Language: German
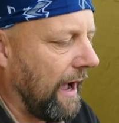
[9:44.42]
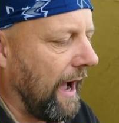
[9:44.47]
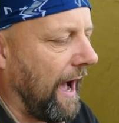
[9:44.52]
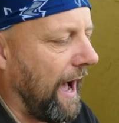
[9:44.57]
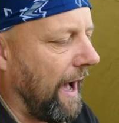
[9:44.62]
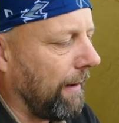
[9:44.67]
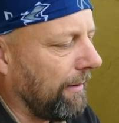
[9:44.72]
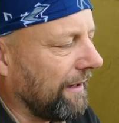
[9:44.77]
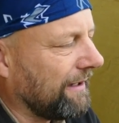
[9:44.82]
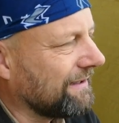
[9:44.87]

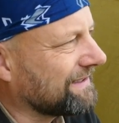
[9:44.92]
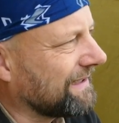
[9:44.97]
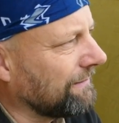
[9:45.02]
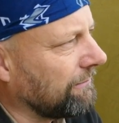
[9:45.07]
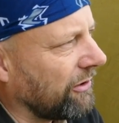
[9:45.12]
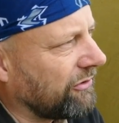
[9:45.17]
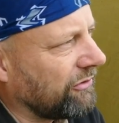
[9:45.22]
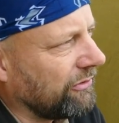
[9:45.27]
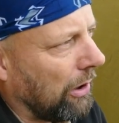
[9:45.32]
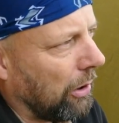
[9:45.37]
Aber es gibt
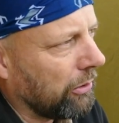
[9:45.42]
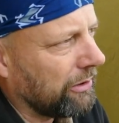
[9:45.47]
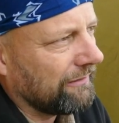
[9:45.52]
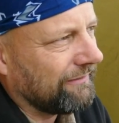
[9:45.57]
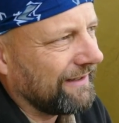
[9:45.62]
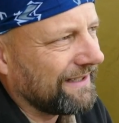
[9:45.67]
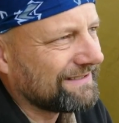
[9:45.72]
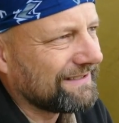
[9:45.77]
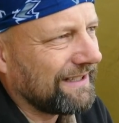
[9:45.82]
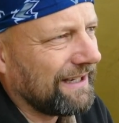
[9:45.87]
natürlich auch
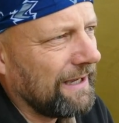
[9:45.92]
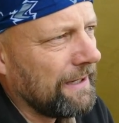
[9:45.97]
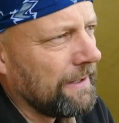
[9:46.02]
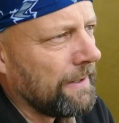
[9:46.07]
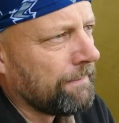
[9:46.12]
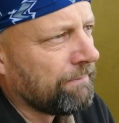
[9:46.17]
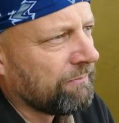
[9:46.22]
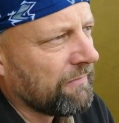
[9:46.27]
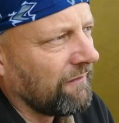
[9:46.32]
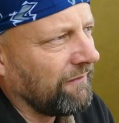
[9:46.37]
Gewässer,
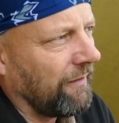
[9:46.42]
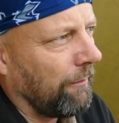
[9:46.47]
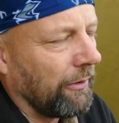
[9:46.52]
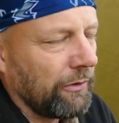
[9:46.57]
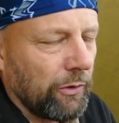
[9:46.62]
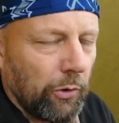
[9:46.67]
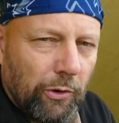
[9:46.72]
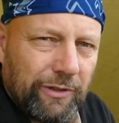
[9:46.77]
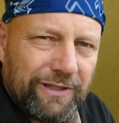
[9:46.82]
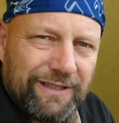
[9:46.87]
wenn
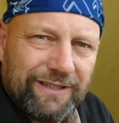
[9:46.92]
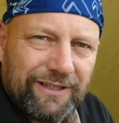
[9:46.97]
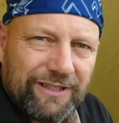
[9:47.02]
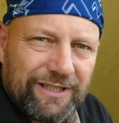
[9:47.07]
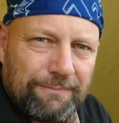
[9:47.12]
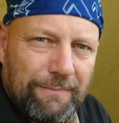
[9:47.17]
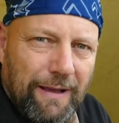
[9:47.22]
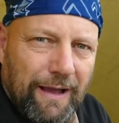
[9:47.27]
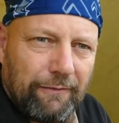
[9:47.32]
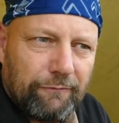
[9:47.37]
man
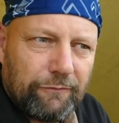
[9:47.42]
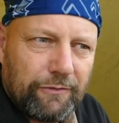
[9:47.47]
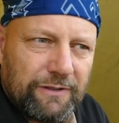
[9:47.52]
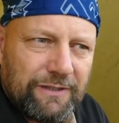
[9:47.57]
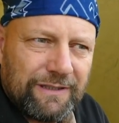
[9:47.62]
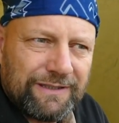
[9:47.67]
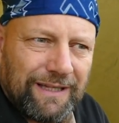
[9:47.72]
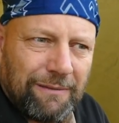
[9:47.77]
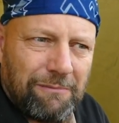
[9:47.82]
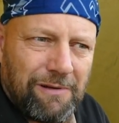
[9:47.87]
neugierig machen
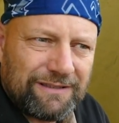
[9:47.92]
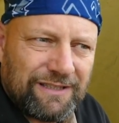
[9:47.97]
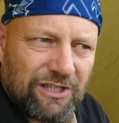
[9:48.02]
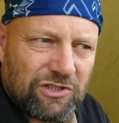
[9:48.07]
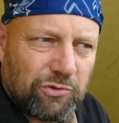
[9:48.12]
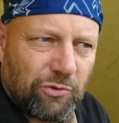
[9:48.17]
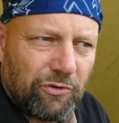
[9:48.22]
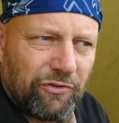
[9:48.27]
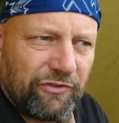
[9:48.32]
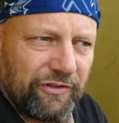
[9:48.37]
will, da macht das
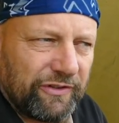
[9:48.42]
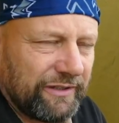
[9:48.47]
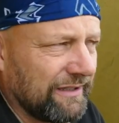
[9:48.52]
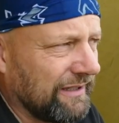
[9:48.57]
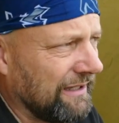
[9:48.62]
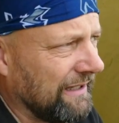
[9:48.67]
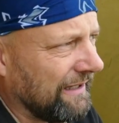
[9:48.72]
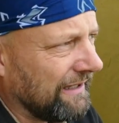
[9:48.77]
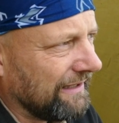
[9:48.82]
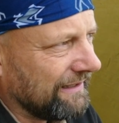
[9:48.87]
schon
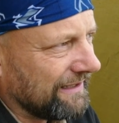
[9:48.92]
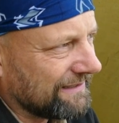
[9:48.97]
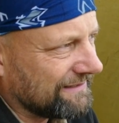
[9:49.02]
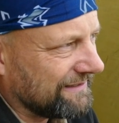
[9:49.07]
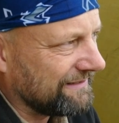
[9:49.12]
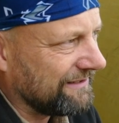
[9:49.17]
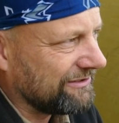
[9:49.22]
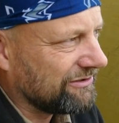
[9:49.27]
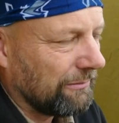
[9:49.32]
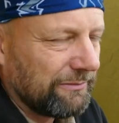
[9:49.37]
Sinn, dass
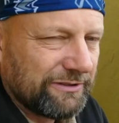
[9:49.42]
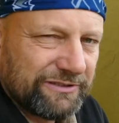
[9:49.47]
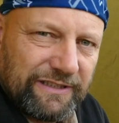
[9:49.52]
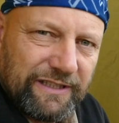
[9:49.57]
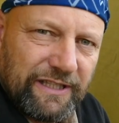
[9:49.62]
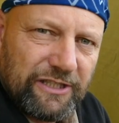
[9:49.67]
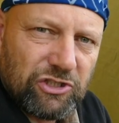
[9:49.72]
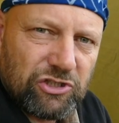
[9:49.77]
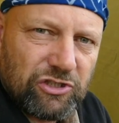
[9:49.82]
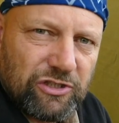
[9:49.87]
er sich so ein bisschen
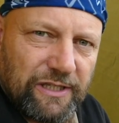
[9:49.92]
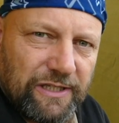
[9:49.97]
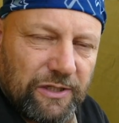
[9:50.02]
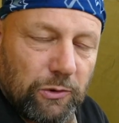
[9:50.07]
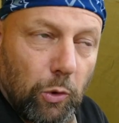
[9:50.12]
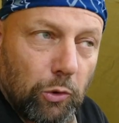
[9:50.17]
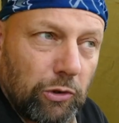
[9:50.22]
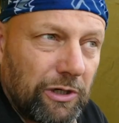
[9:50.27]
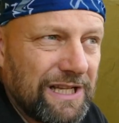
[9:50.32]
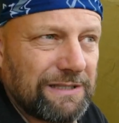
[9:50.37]
hinstellt.
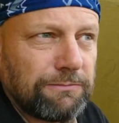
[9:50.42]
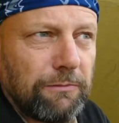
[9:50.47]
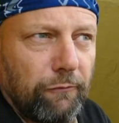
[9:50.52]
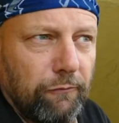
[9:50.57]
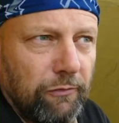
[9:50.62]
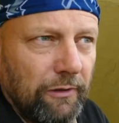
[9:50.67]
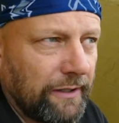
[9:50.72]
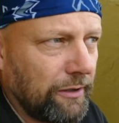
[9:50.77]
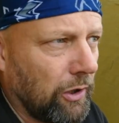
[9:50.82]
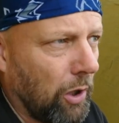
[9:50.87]
Oder dass man
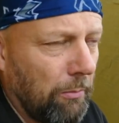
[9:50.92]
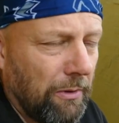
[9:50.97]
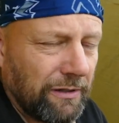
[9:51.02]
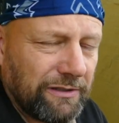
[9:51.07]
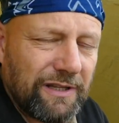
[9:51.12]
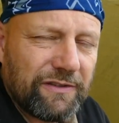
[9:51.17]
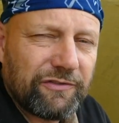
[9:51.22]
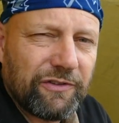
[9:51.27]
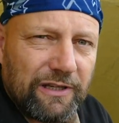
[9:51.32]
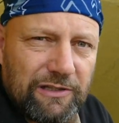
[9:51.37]
vielleicht auch mal
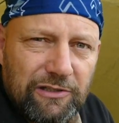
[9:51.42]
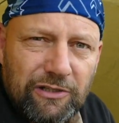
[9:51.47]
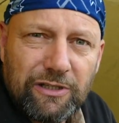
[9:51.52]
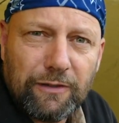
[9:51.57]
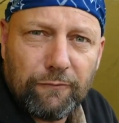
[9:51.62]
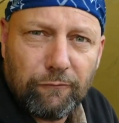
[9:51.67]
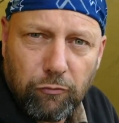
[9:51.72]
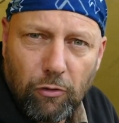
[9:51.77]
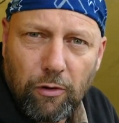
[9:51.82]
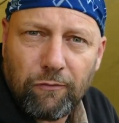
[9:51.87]
tatsächlich
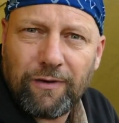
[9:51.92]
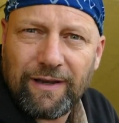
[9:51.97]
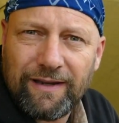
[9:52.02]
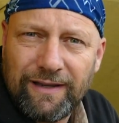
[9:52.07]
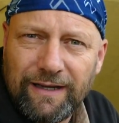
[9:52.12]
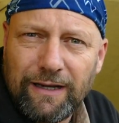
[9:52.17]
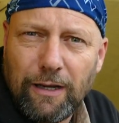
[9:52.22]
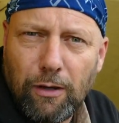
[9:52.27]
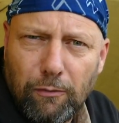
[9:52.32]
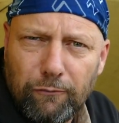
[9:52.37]
in
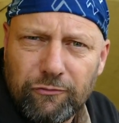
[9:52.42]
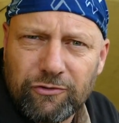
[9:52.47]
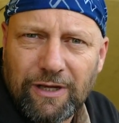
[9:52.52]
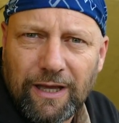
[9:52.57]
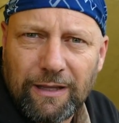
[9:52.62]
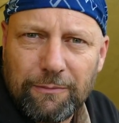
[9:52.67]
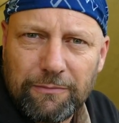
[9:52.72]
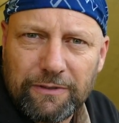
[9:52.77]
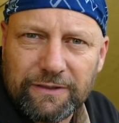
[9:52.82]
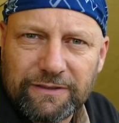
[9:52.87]
Vorfachlänge
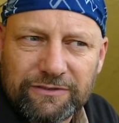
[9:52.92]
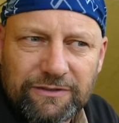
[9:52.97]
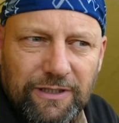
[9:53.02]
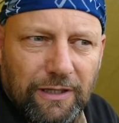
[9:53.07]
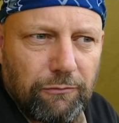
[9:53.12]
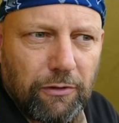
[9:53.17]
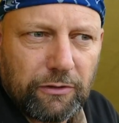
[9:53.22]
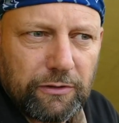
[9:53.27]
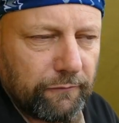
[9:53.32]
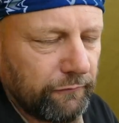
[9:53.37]
auftreiben lässt.
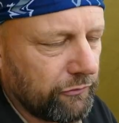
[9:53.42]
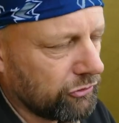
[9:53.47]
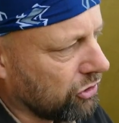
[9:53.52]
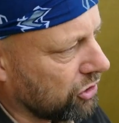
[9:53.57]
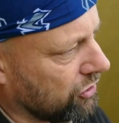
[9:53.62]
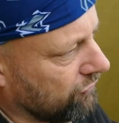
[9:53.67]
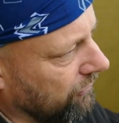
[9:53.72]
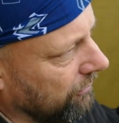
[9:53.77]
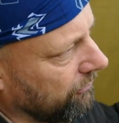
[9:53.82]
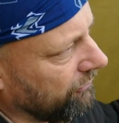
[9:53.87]
Einfach die
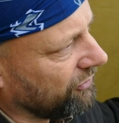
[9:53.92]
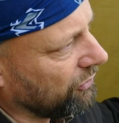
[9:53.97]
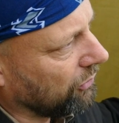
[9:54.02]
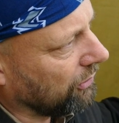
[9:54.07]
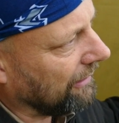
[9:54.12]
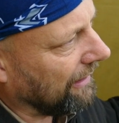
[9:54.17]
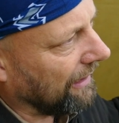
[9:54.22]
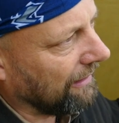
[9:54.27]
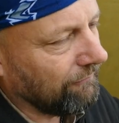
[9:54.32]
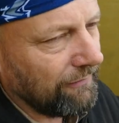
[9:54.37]
Fische schwimmen so
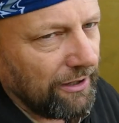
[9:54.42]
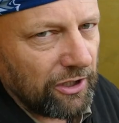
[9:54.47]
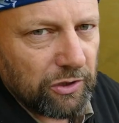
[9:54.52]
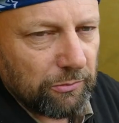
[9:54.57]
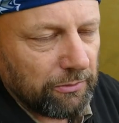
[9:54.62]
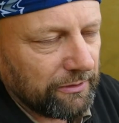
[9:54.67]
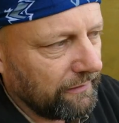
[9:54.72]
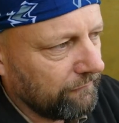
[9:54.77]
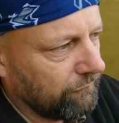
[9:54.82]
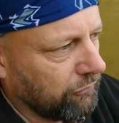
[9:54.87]
gelangweilt
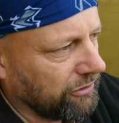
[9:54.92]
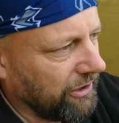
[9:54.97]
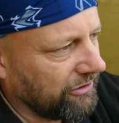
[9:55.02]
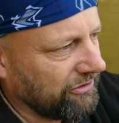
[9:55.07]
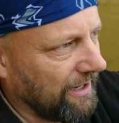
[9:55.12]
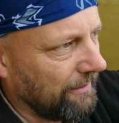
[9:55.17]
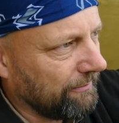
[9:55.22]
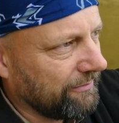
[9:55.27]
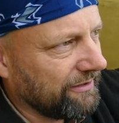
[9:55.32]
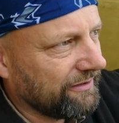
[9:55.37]
über den
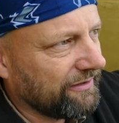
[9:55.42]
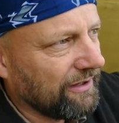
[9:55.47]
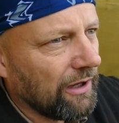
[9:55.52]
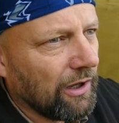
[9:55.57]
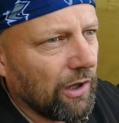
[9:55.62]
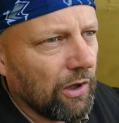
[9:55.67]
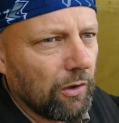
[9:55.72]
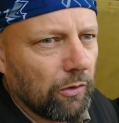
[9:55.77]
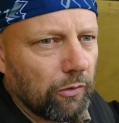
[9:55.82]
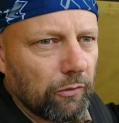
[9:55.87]
Futterteppich
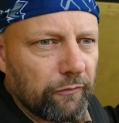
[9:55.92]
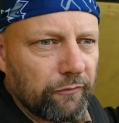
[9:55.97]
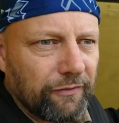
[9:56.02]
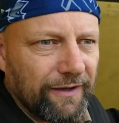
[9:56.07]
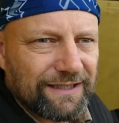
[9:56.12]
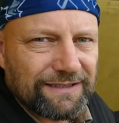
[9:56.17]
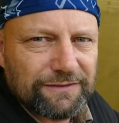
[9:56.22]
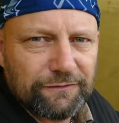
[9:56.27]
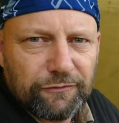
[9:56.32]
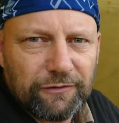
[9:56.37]
und
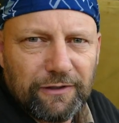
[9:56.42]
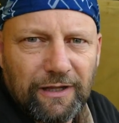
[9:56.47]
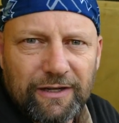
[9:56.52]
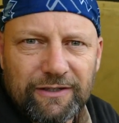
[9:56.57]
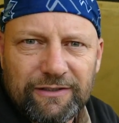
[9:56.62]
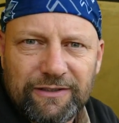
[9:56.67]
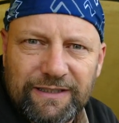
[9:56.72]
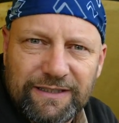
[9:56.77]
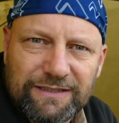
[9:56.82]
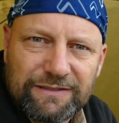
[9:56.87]
fressen
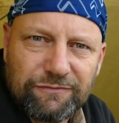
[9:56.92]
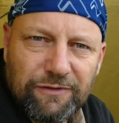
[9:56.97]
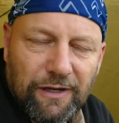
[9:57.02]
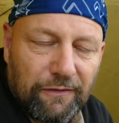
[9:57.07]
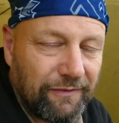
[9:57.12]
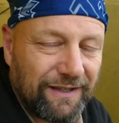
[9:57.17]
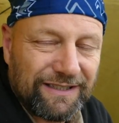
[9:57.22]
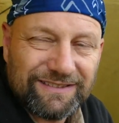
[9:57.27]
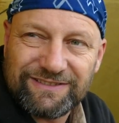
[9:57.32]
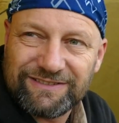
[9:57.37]
vielleicht nichts.
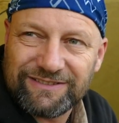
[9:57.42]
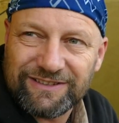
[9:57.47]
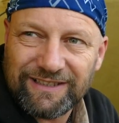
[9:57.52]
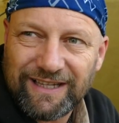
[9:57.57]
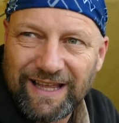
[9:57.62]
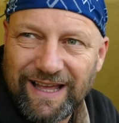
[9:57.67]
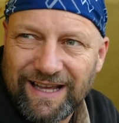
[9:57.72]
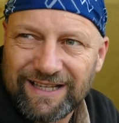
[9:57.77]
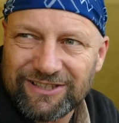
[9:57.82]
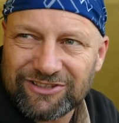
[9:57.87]
Vielleicht fressen sie
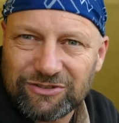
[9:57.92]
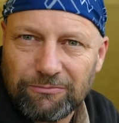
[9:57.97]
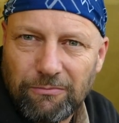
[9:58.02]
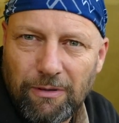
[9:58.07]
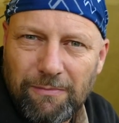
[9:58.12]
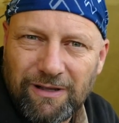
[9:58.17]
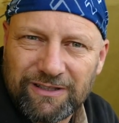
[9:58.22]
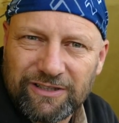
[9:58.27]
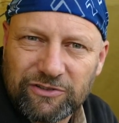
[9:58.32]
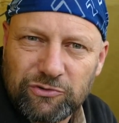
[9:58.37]
nachts und
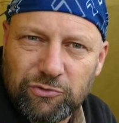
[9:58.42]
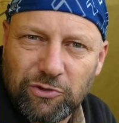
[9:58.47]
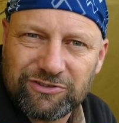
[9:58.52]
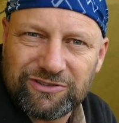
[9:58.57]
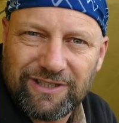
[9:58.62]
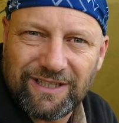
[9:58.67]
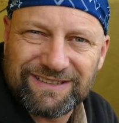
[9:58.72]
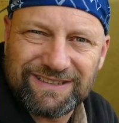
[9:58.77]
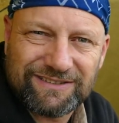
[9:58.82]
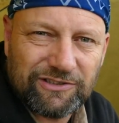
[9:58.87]
man macht den
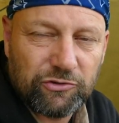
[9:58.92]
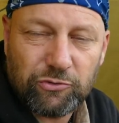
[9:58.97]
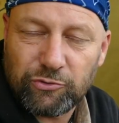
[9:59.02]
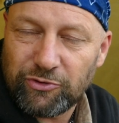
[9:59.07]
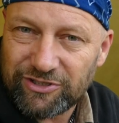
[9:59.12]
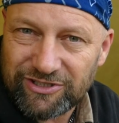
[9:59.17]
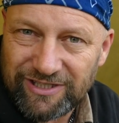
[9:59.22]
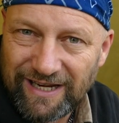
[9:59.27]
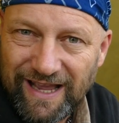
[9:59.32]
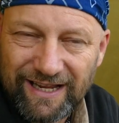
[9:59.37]
kurz eins ist
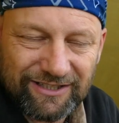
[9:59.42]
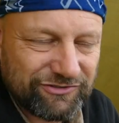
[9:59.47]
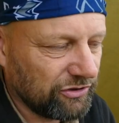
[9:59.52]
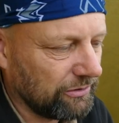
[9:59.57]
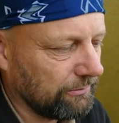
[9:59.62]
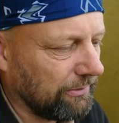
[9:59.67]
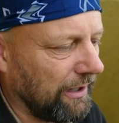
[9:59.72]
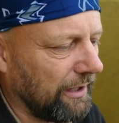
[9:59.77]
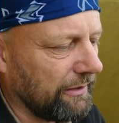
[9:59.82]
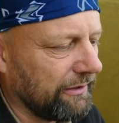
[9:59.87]
natürlich
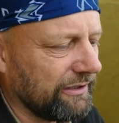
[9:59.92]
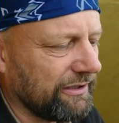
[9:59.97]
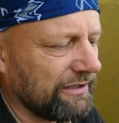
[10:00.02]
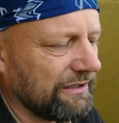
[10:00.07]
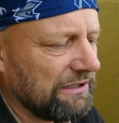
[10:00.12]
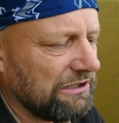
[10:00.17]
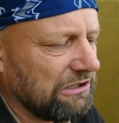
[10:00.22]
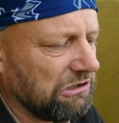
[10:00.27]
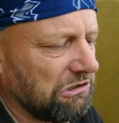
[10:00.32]
tagsüber. Nicht?